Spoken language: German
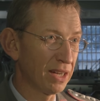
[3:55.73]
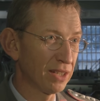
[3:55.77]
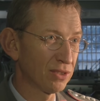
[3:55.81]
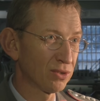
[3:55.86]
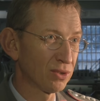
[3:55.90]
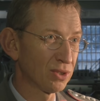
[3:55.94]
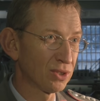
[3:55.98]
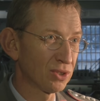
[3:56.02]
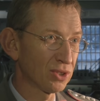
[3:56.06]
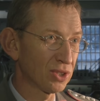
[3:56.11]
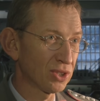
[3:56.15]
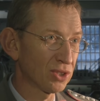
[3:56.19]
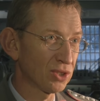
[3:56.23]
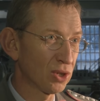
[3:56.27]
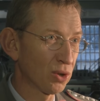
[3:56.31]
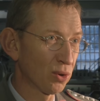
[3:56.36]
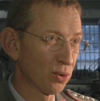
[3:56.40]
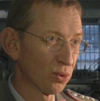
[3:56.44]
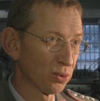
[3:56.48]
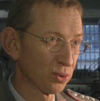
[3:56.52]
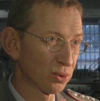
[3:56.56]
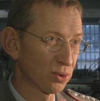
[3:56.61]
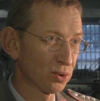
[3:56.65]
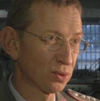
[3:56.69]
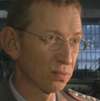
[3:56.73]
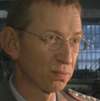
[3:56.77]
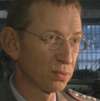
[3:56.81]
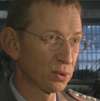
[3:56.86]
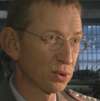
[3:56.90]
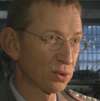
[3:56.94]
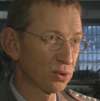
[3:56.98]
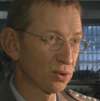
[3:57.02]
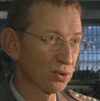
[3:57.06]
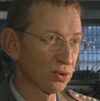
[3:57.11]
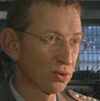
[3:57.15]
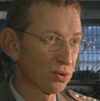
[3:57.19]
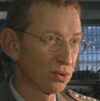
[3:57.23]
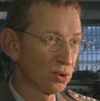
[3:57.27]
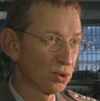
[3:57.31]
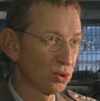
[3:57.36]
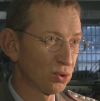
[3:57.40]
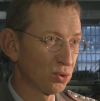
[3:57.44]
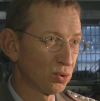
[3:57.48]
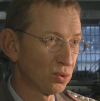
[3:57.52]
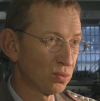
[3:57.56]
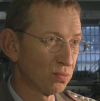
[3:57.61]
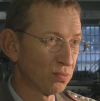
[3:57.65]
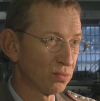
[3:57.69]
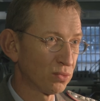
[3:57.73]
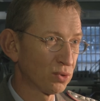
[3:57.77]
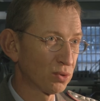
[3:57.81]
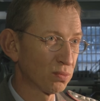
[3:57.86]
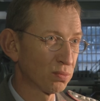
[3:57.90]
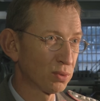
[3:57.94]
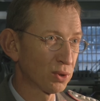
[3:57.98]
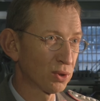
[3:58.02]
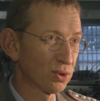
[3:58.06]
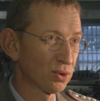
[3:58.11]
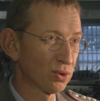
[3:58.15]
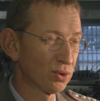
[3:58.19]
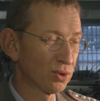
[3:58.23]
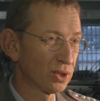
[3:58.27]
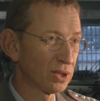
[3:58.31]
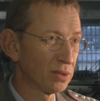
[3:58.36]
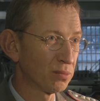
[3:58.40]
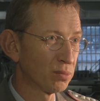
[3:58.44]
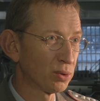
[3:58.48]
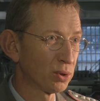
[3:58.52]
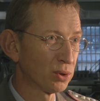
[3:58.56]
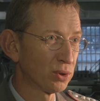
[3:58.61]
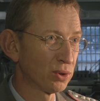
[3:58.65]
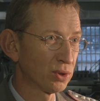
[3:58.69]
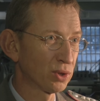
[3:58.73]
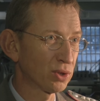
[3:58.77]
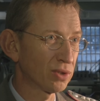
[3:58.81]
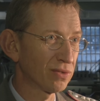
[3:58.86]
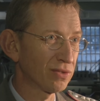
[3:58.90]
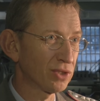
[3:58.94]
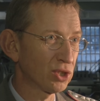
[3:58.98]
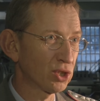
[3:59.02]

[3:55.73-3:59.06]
Also das heißt, die Klos zu putzen und die Stuben zu putzen und den Boden zu